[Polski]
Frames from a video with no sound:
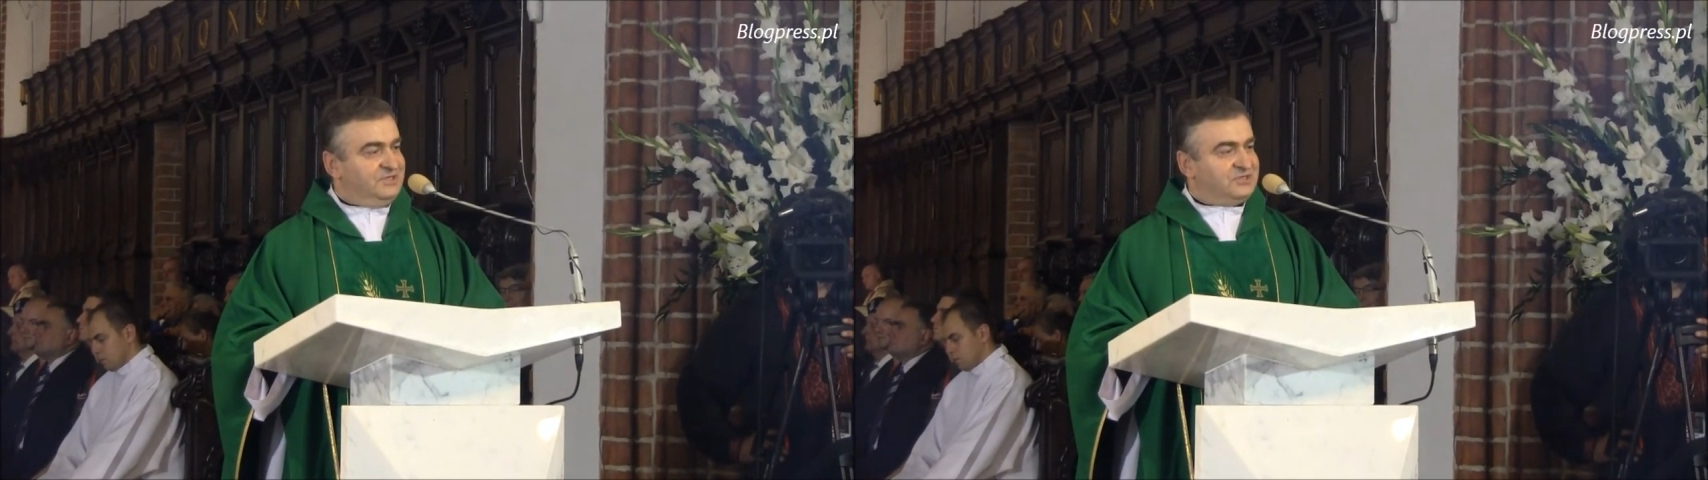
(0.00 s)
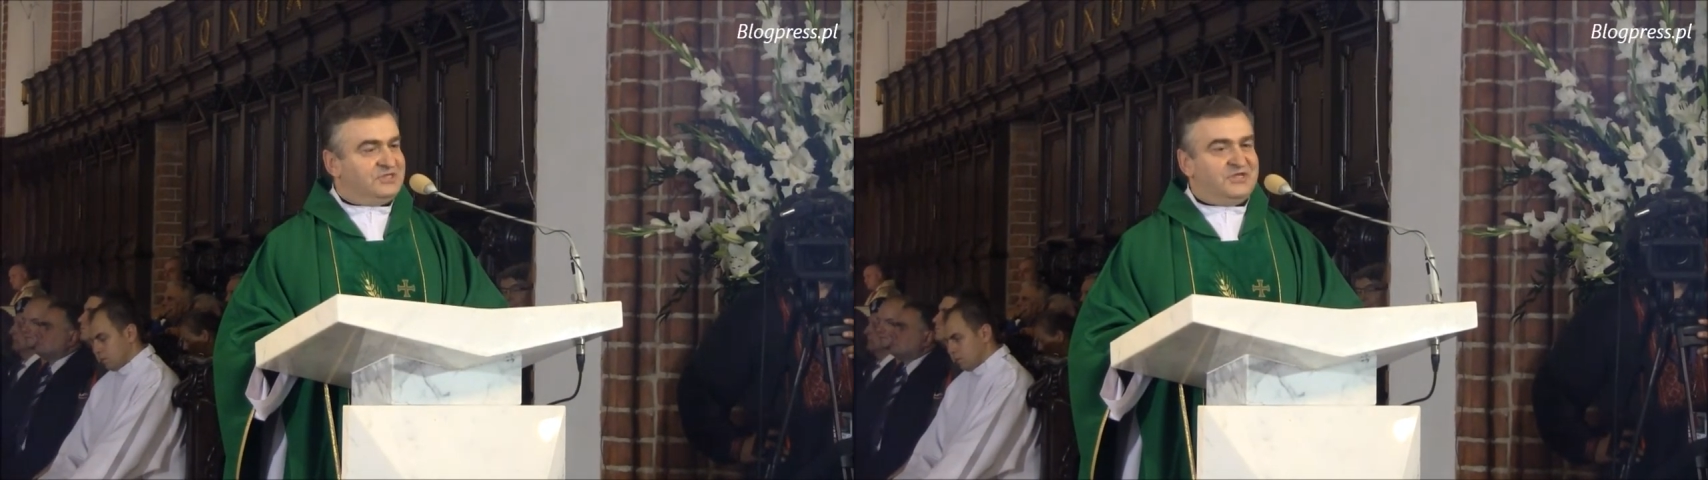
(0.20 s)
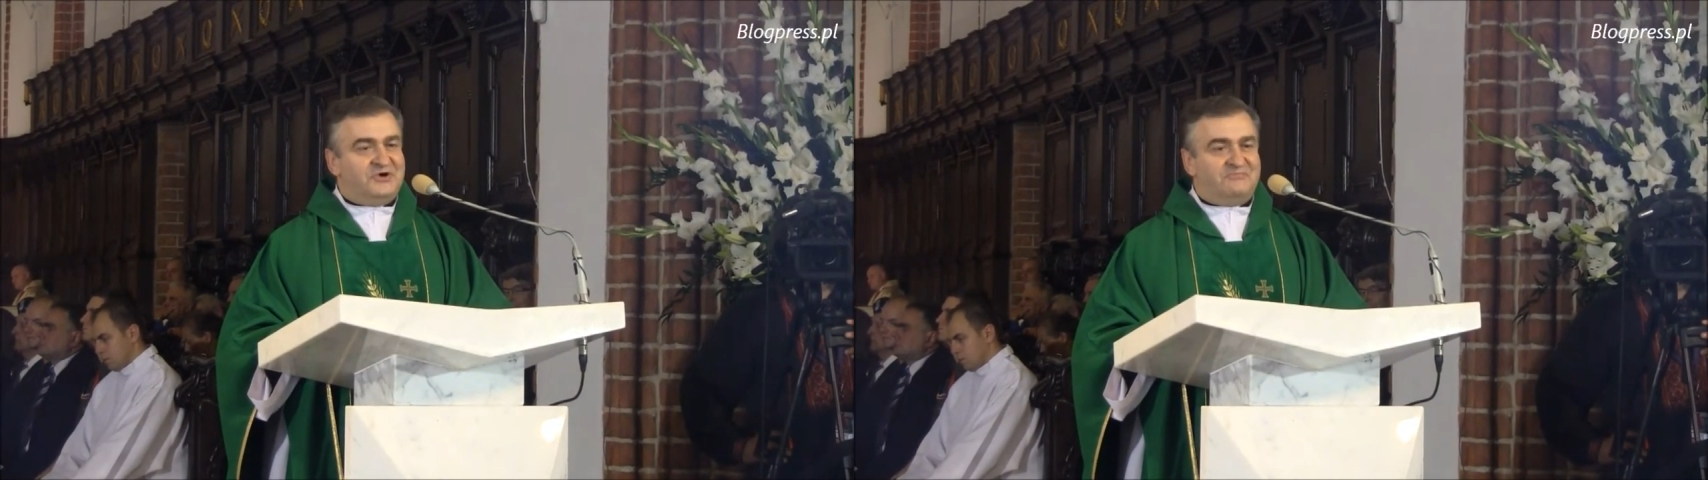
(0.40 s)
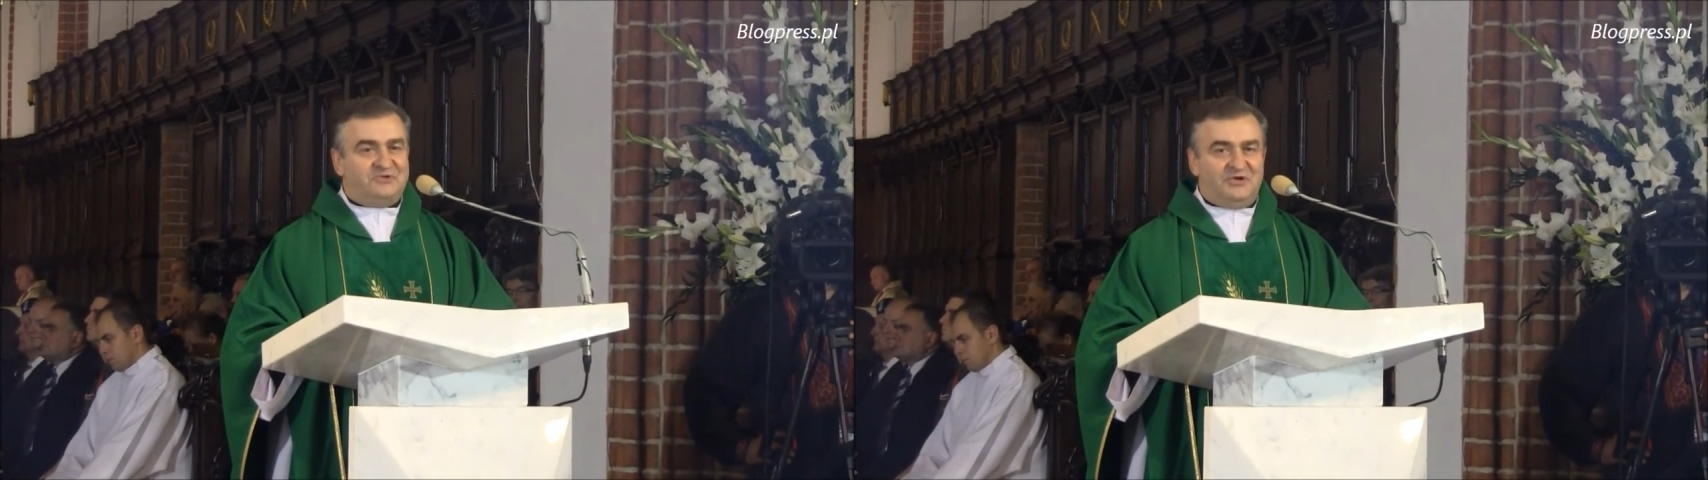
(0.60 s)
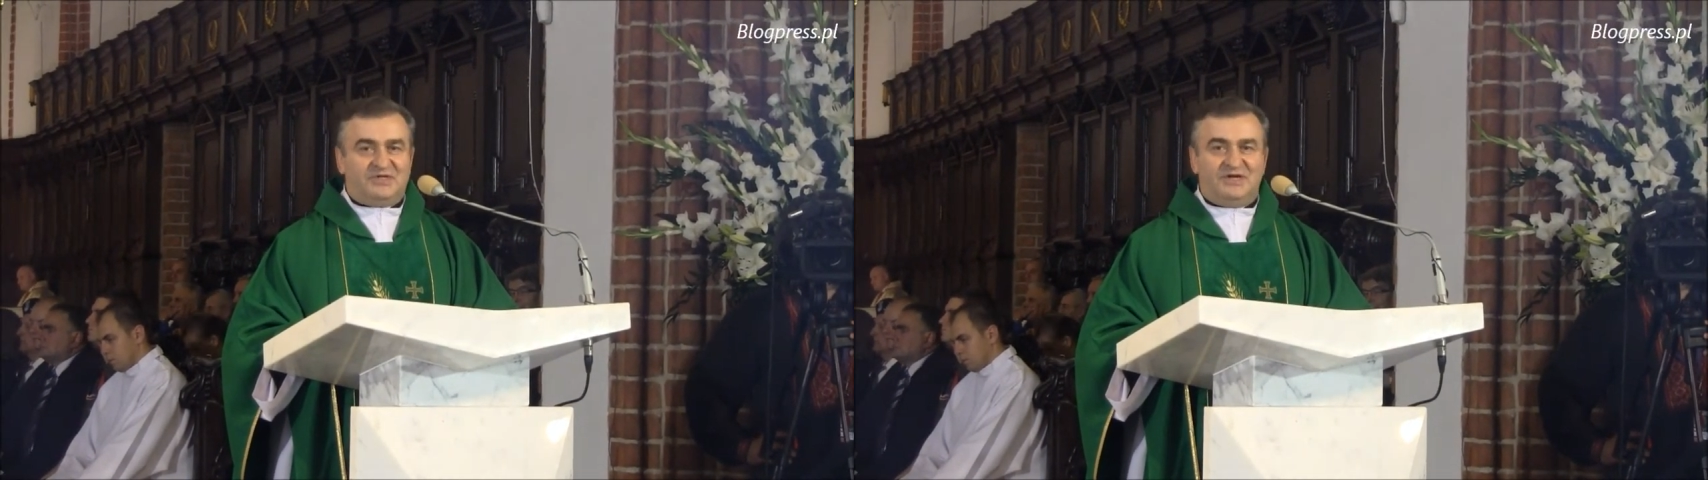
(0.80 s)
że tego
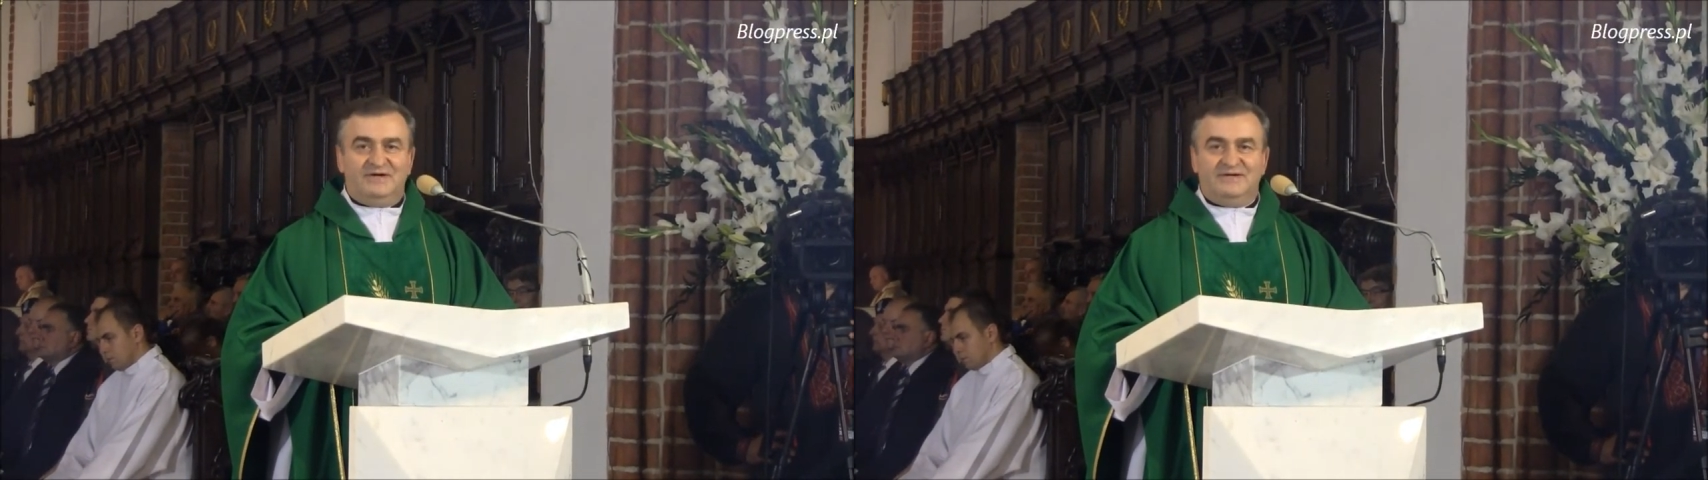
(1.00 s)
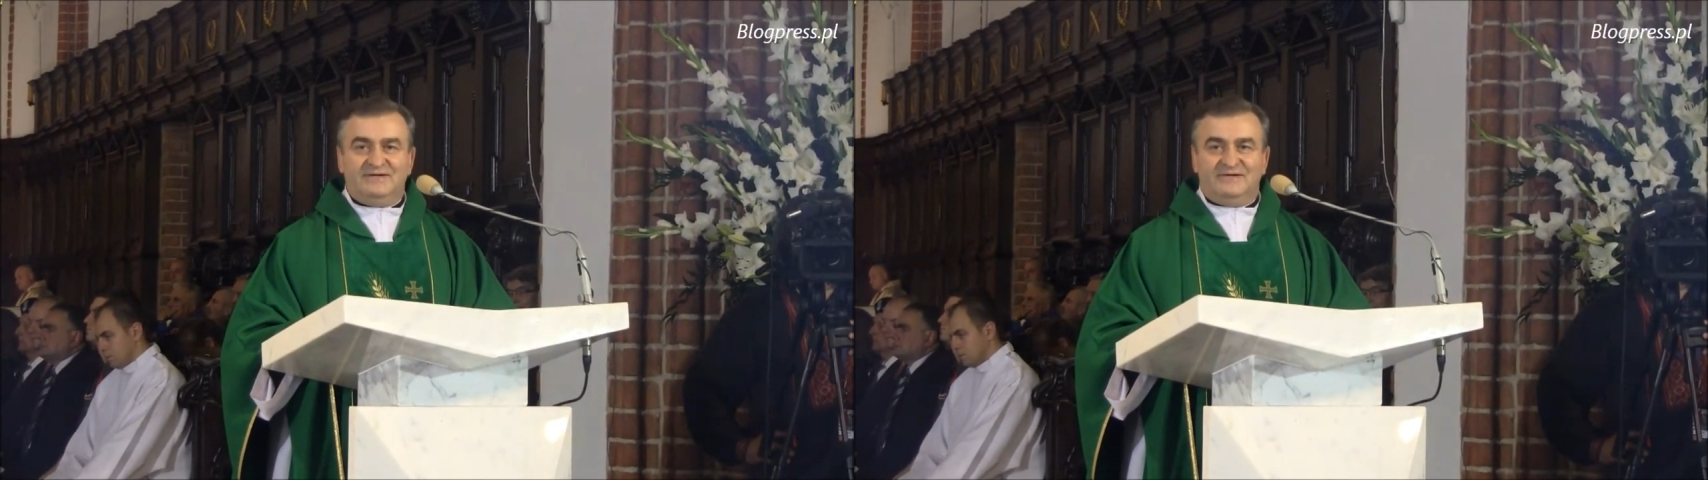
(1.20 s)
Piotra